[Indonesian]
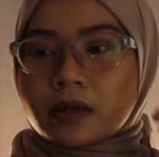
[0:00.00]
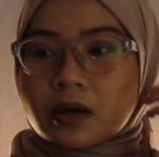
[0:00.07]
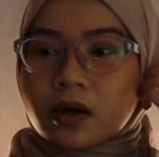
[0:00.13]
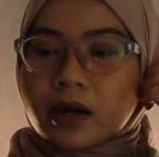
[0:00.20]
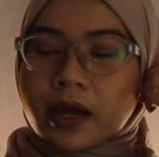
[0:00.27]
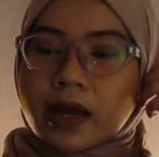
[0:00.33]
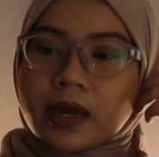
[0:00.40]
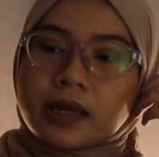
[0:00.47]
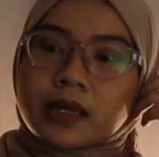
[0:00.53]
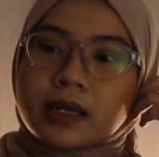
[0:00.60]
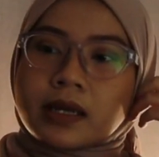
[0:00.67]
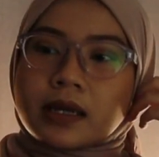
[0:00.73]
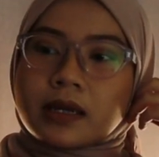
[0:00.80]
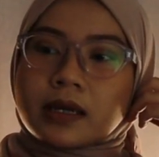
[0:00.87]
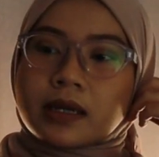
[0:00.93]
oke
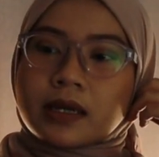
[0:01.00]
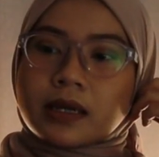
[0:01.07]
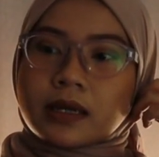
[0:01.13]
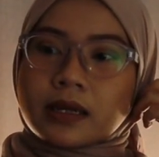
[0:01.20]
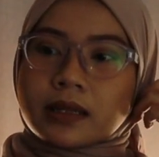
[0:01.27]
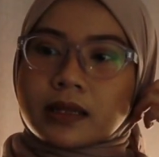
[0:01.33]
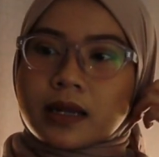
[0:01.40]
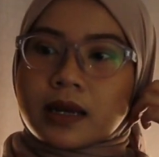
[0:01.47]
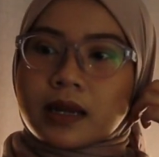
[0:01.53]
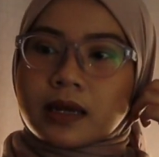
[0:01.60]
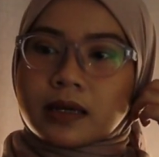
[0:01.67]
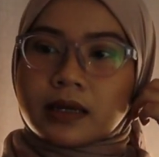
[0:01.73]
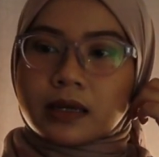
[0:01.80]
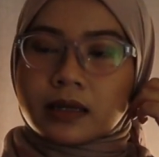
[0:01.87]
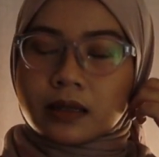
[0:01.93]
ini kita
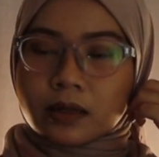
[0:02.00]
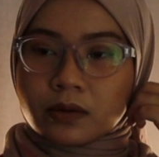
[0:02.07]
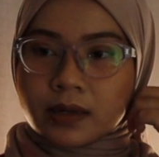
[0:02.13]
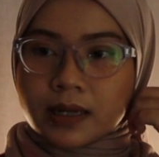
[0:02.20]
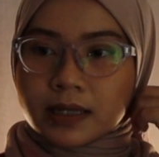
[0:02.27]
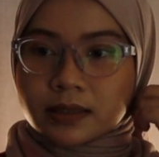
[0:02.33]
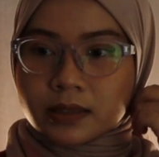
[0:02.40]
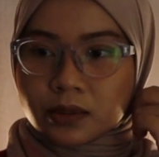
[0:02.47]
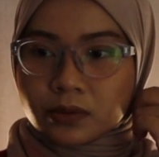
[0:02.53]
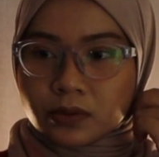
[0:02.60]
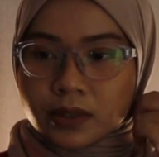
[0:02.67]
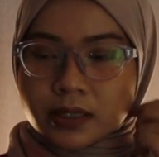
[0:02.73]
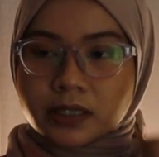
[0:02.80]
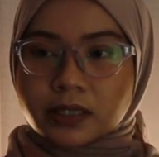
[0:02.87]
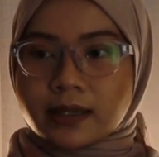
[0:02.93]
lagi low light
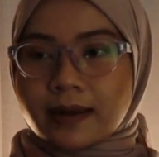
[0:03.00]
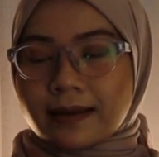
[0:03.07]
situation